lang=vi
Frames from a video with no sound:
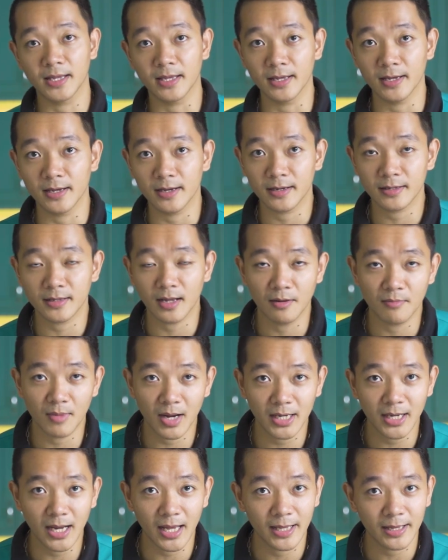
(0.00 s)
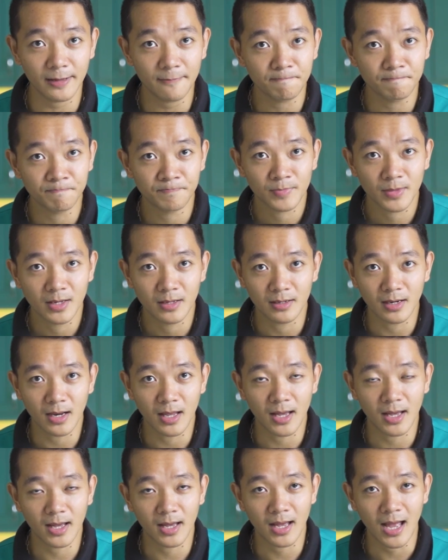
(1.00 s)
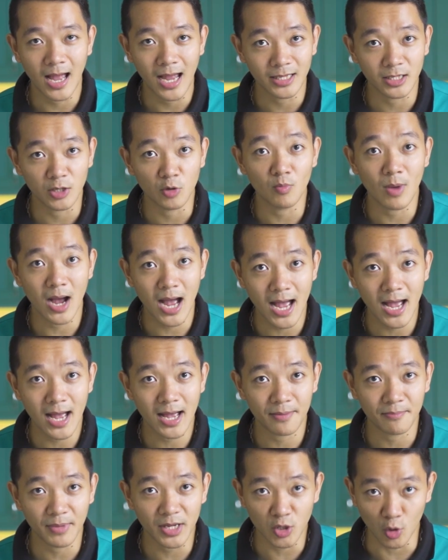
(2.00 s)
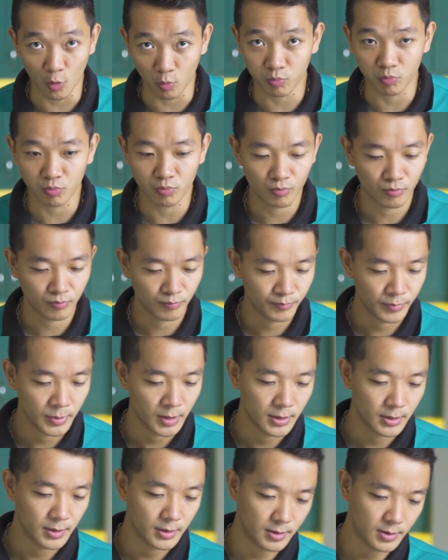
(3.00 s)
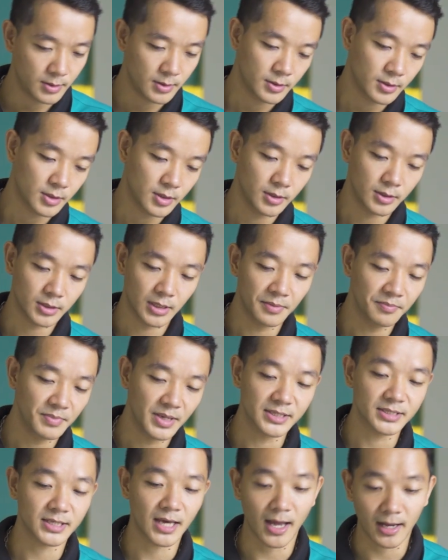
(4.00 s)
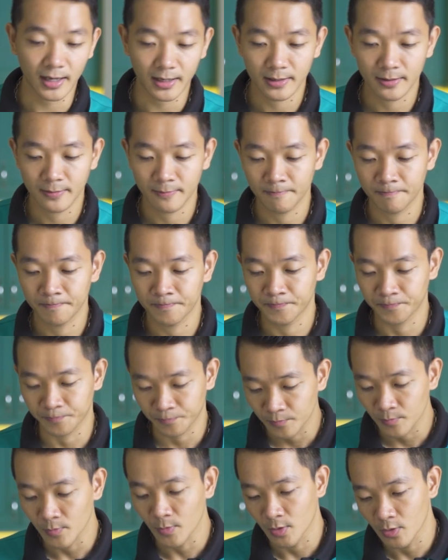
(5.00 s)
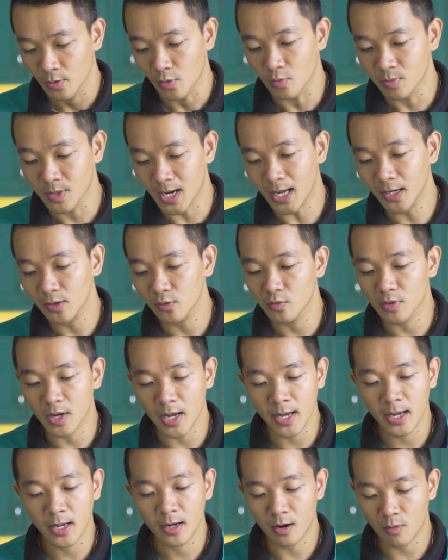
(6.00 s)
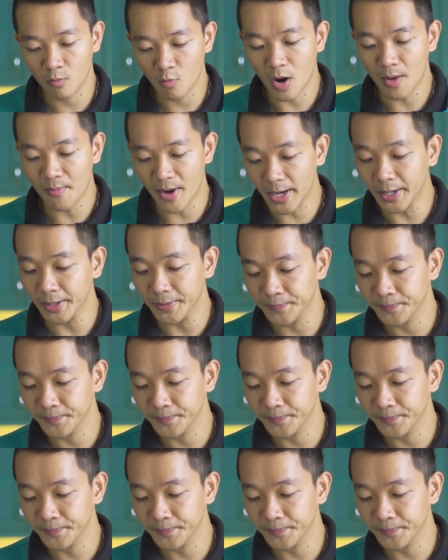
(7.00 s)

thì à, cái thân máy này á, là 2 triệu ba mấy chục chưa tính pin sạc cũng khá là ok không quá mắc